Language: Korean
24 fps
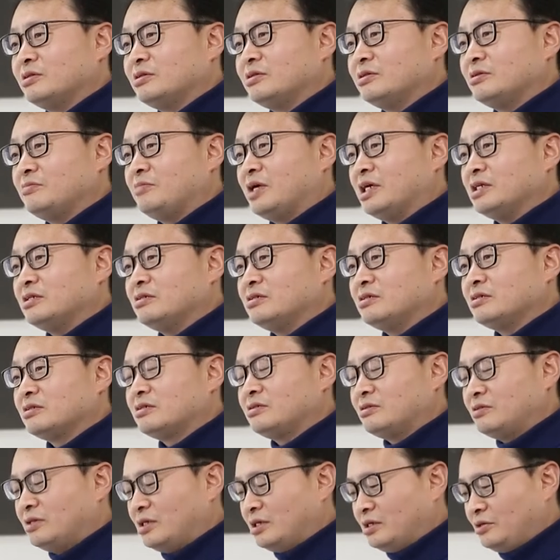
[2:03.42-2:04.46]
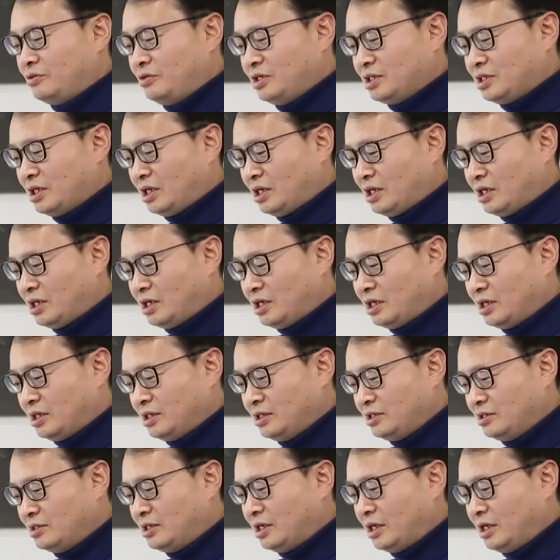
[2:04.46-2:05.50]
어, 만드는 그러한
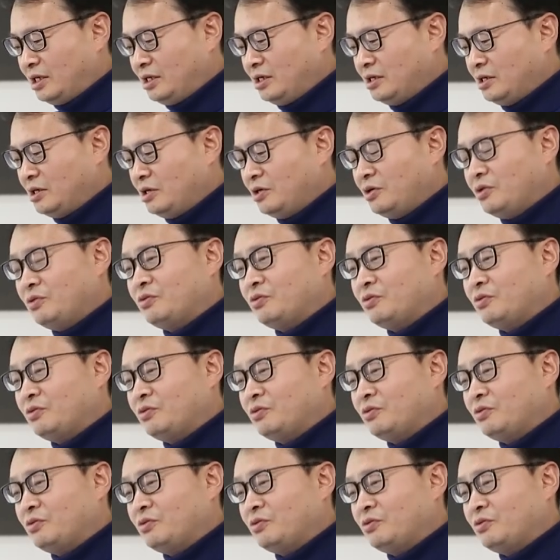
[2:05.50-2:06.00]
회사인데